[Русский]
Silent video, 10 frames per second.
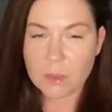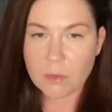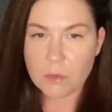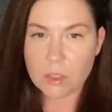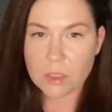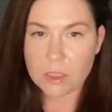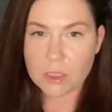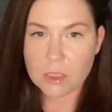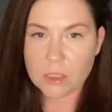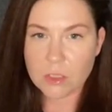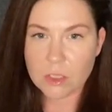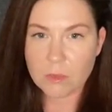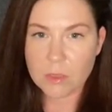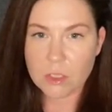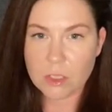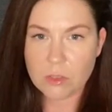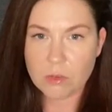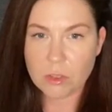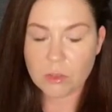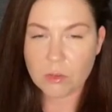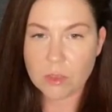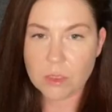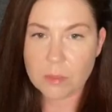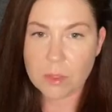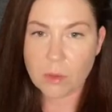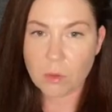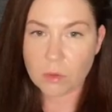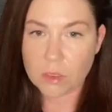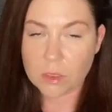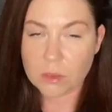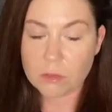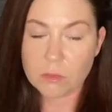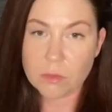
подкожника не знаю чем лечить, очень долго не проходит.